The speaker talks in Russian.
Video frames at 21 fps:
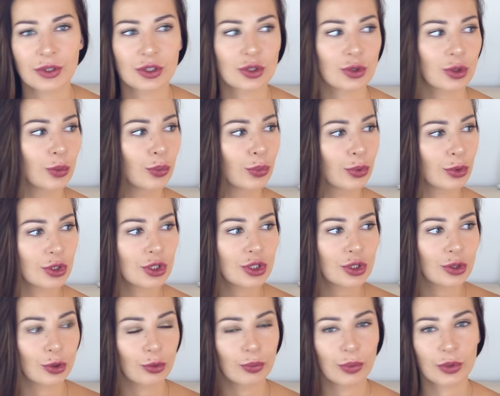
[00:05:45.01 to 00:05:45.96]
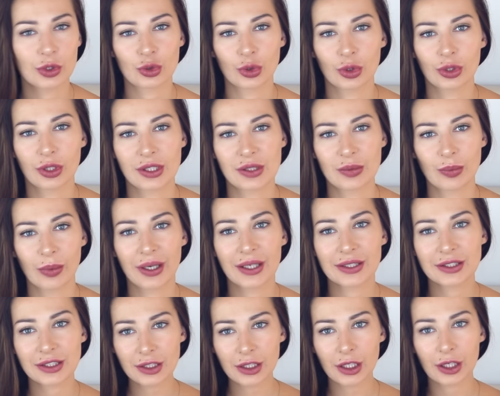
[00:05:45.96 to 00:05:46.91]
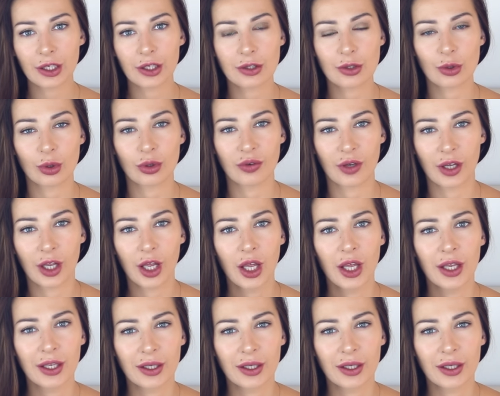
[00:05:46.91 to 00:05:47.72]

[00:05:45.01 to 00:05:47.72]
что им проще купить что-то из магазина готовое